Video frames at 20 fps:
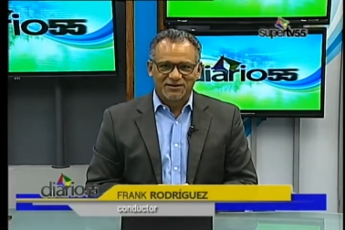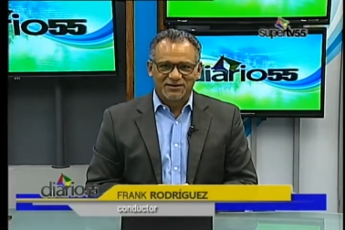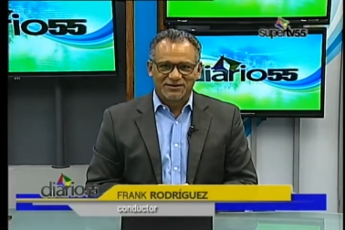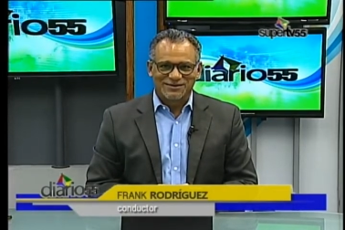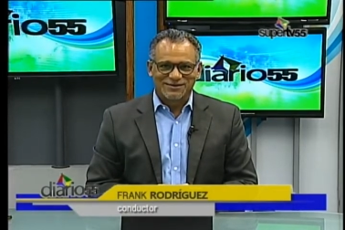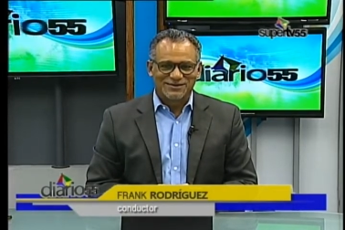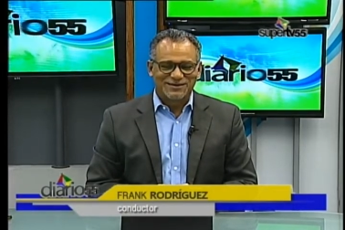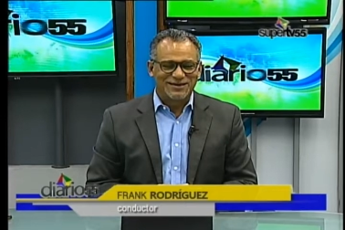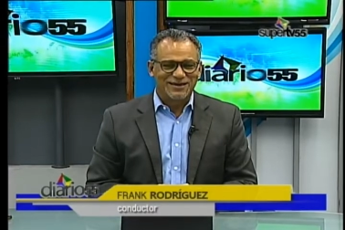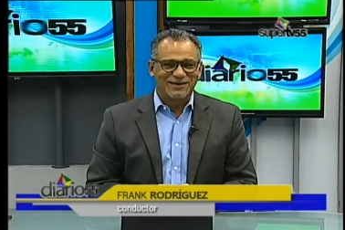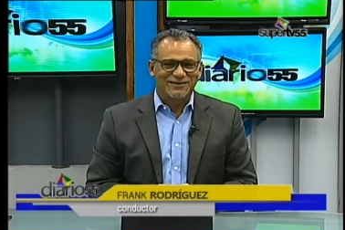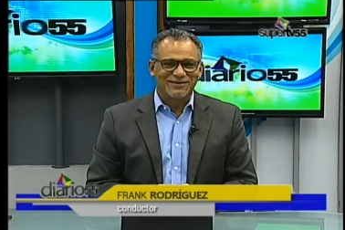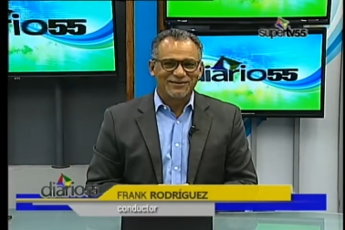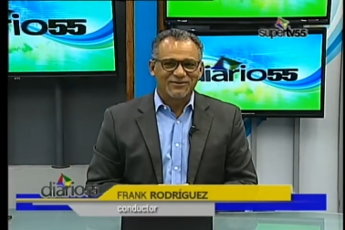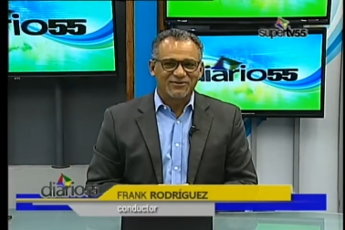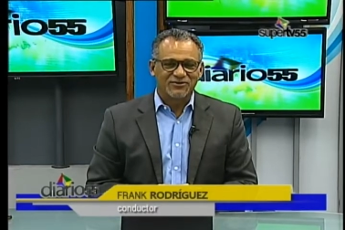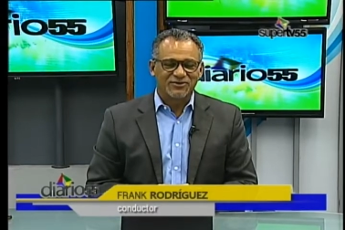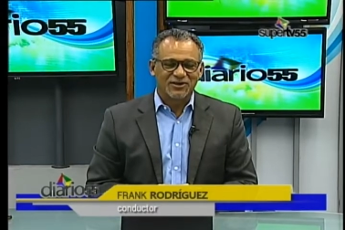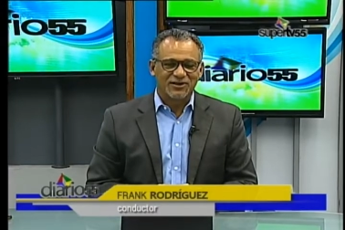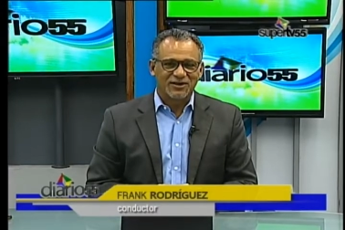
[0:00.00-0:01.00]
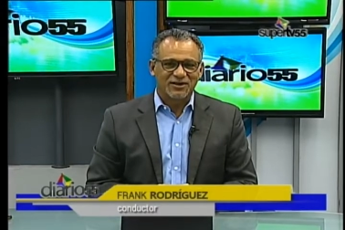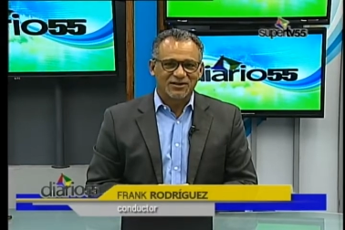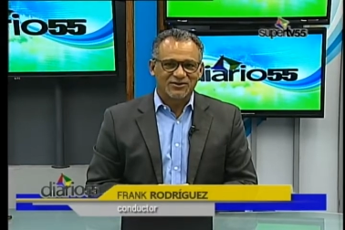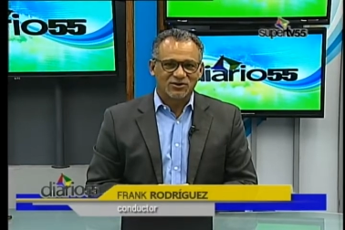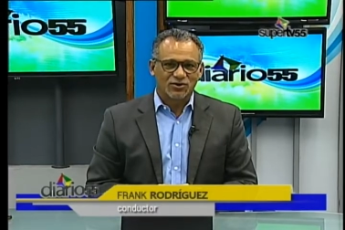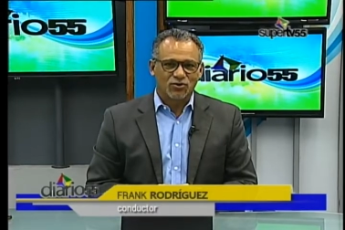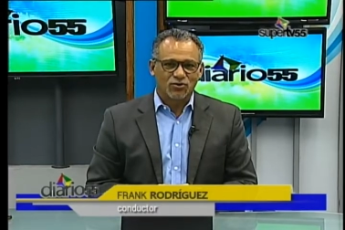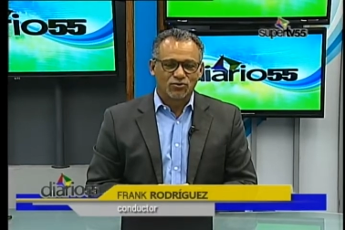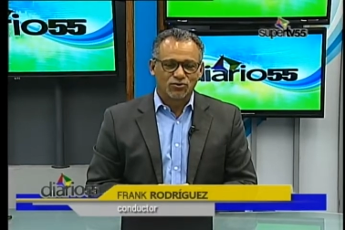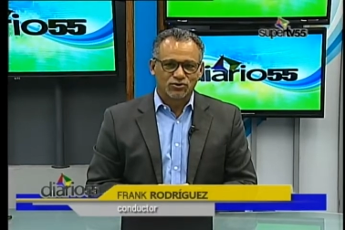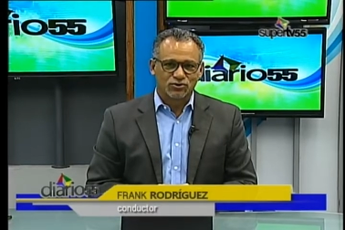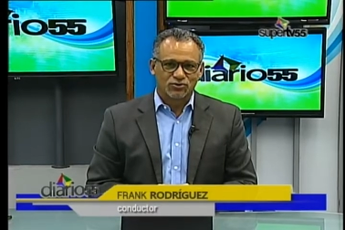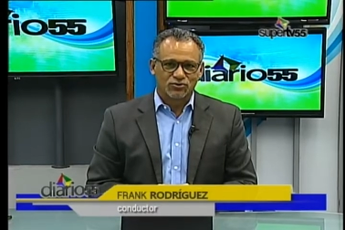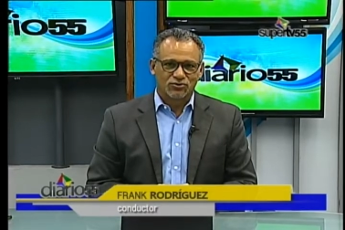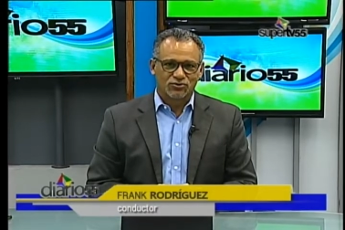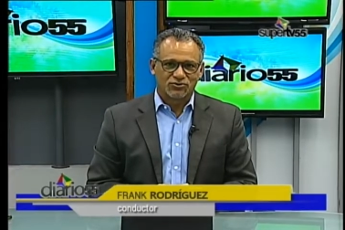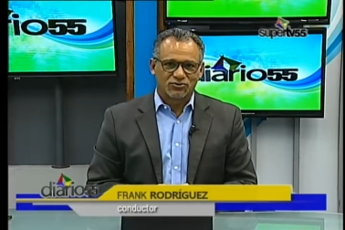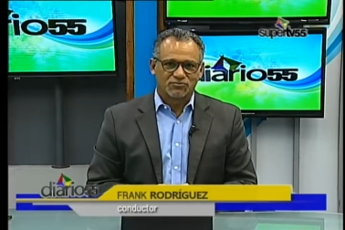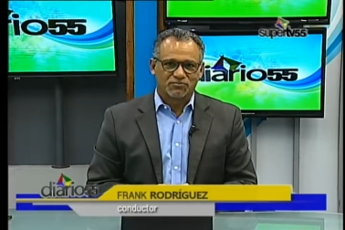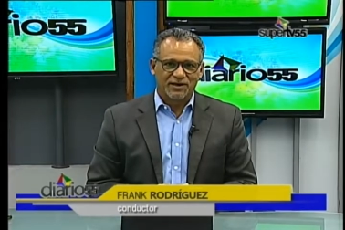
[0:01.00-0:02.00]
100 días
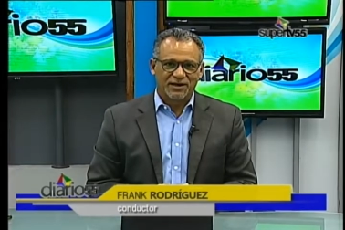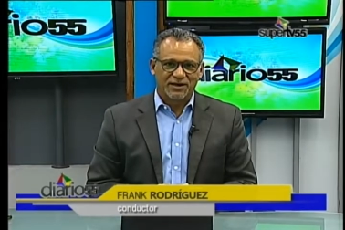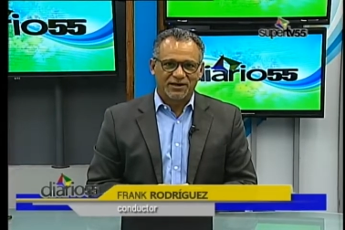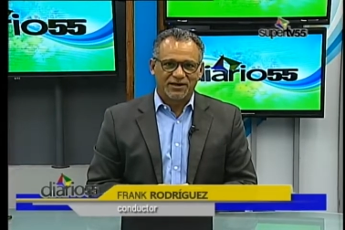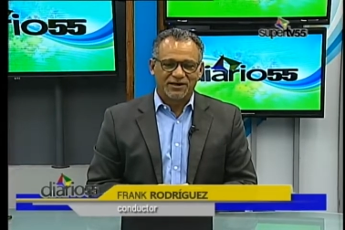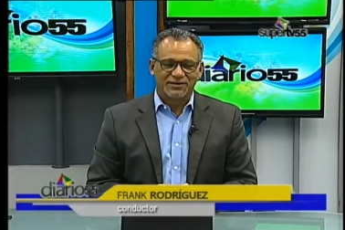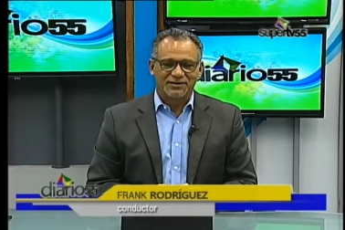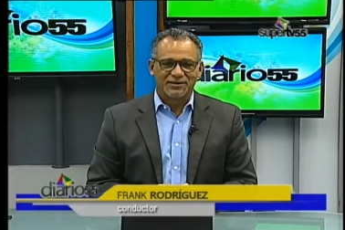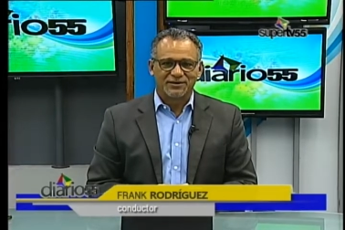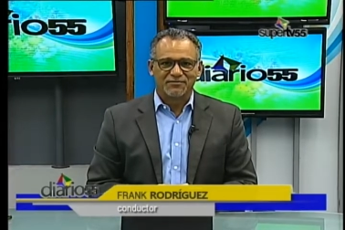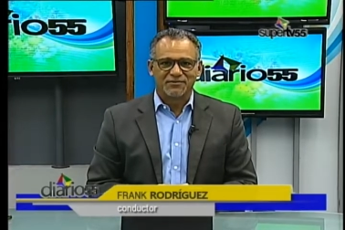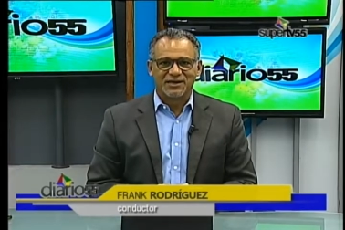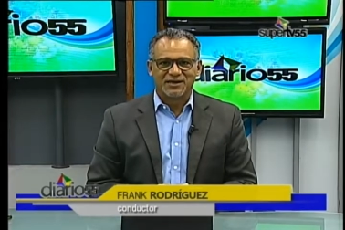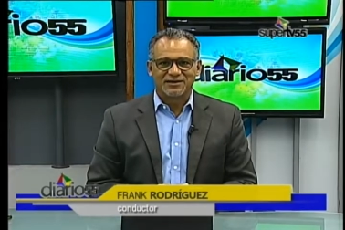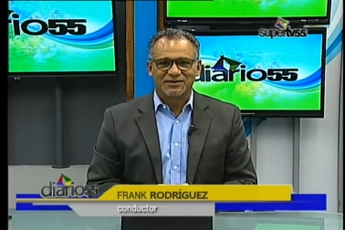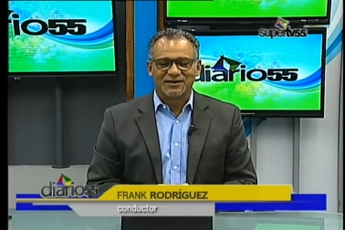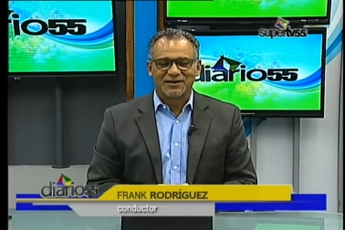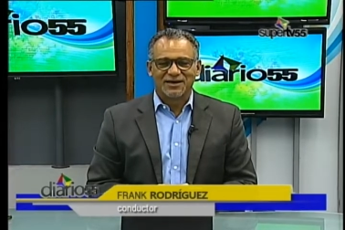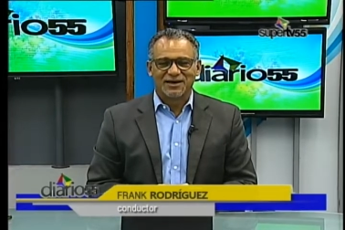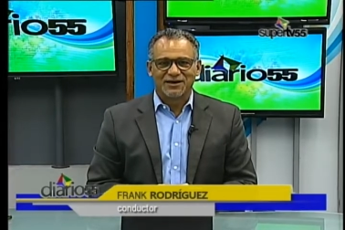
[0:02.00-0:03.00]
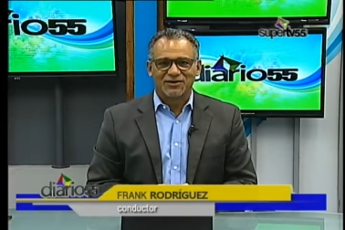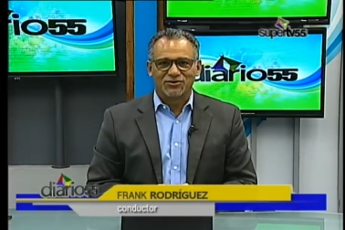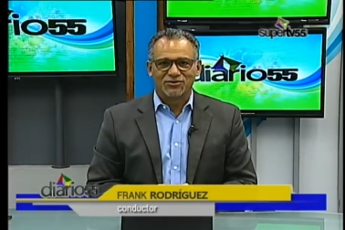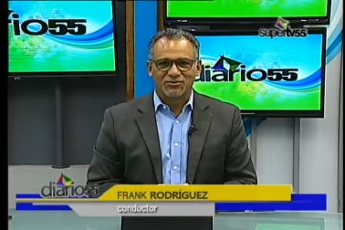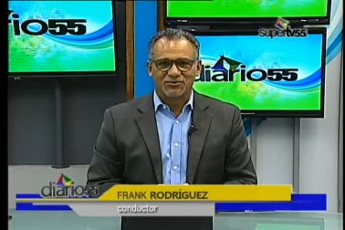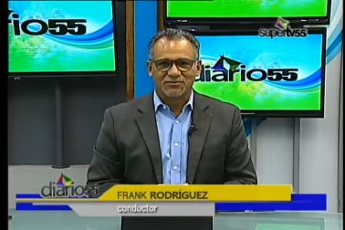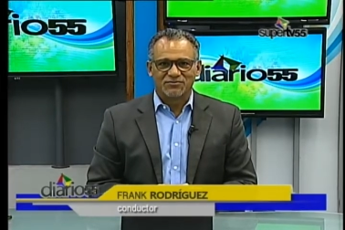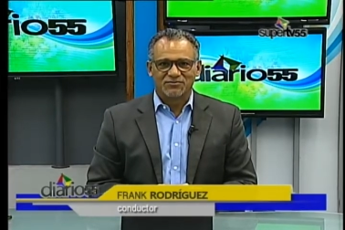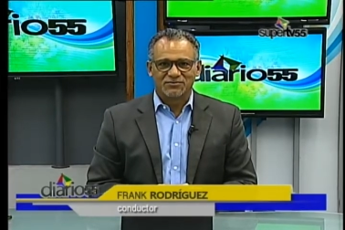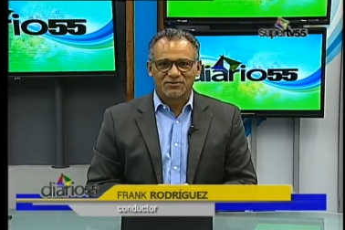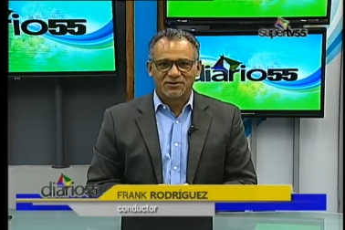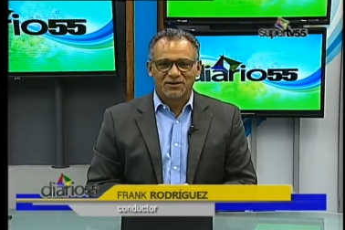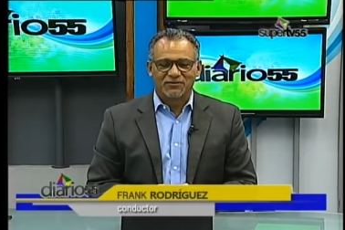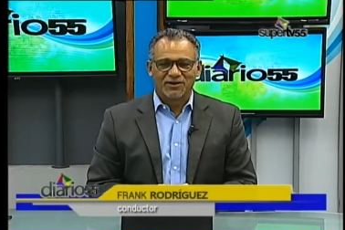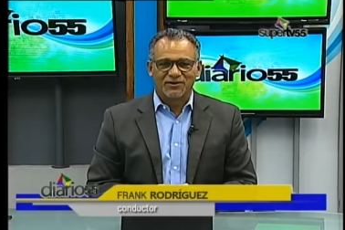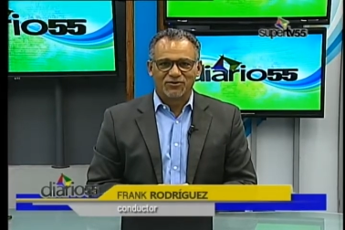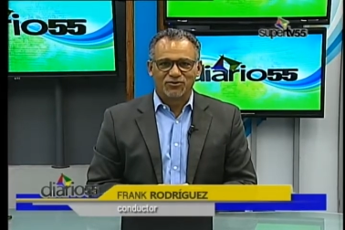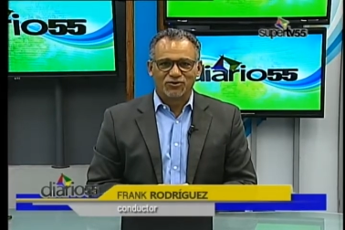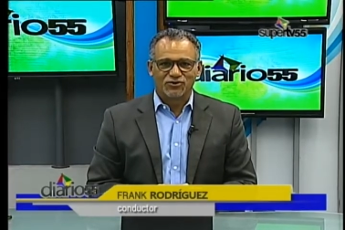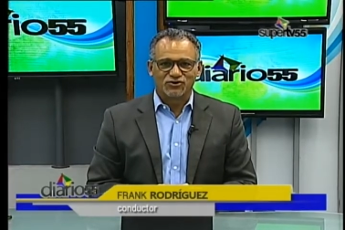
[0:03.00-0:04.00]
justos para que termine este año. Ya van